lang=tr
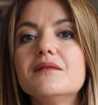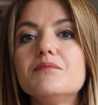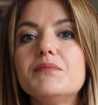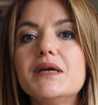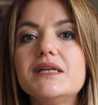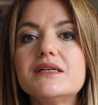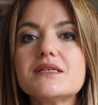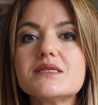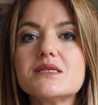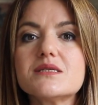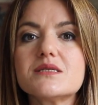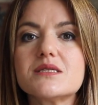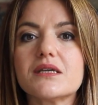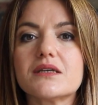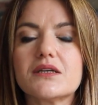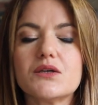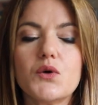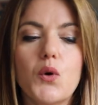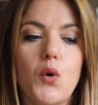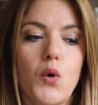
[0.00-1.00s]

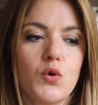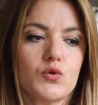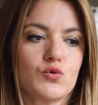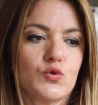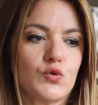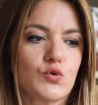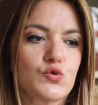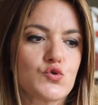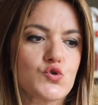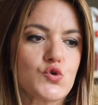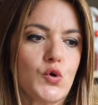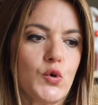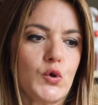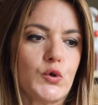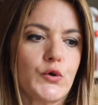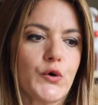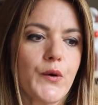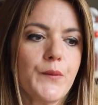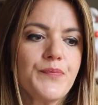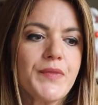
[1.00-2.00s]
belirsizlik olduğunu
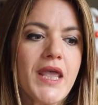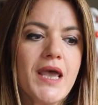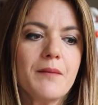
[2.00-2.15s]
söylüyor.